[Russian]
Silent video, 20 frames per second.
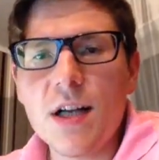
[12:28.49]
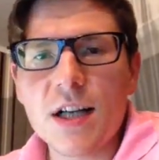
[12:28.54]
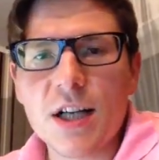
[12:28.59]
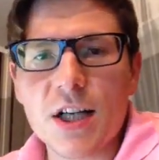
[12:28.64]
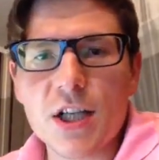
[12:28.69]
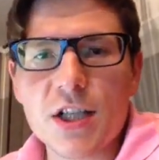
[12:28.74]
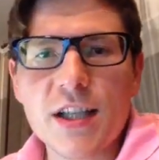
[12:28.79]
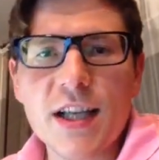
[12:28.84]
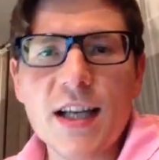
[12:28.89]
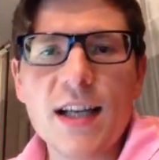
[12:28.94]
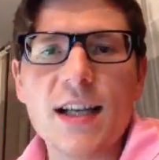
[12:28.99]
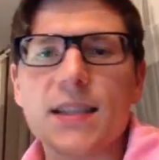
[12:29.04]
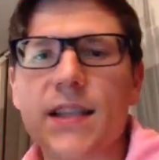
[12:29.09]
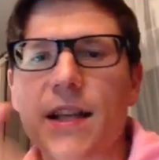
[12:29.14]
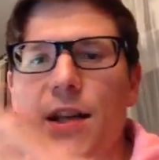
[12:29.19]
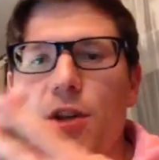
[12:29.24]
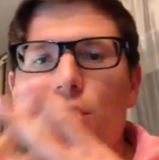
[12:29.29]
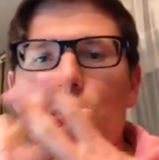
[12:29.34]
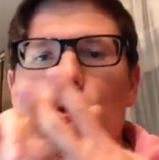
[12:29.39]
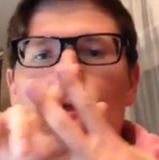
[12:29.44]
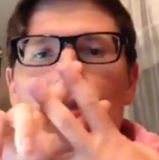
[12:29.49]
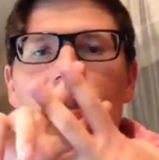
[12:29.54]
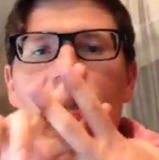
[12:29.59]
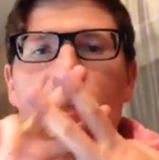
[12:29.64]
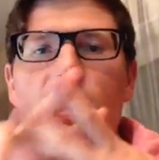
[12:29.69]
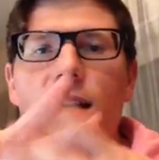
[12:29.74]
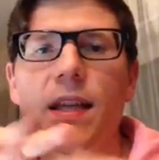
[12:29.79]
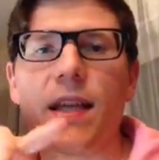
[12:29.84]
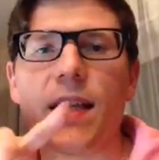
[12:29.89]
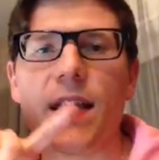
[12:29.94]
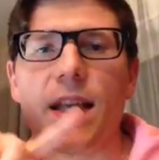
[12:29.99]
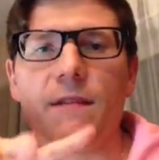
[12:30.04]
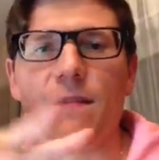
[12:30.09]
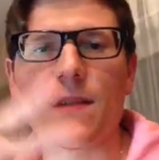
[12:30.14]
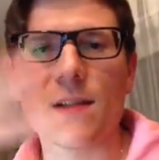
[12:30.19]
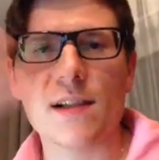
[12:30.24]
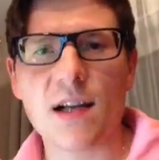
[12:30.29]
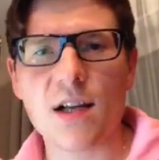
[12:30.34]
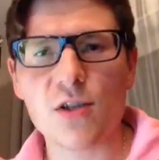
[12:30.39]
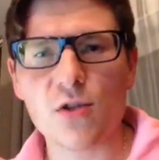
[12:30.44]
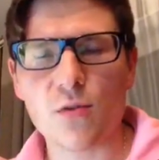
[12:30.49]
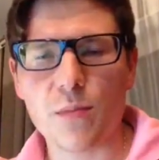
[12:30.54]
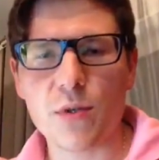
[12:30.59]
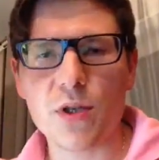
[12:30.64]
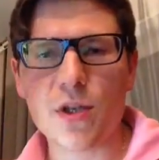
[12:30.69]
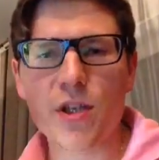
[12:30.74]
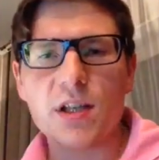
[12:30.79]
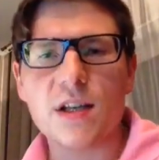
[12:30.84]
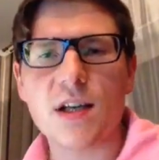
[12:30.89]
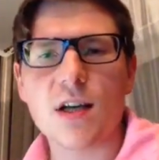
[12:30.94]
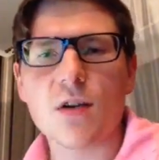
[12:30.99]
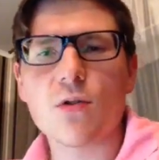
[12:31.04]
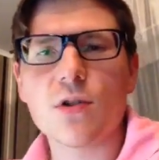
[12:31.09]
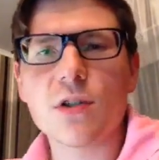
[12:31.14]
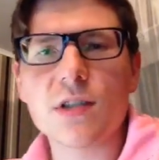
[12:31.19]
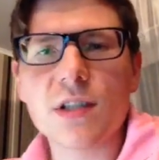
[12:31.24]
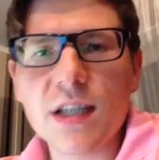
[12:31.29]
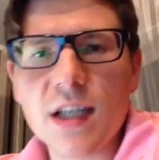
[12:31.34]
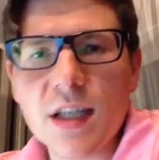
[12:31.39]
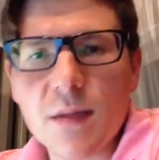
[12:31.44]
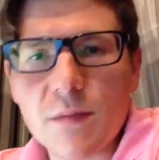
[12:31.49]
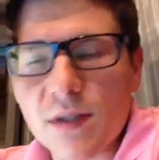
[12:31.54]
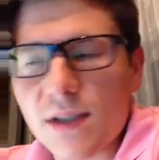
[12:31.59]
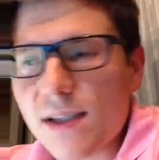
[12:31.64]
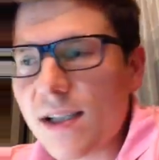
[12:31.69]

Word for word: Хэштег это решетка, и вы сразу пишете какое-то имя.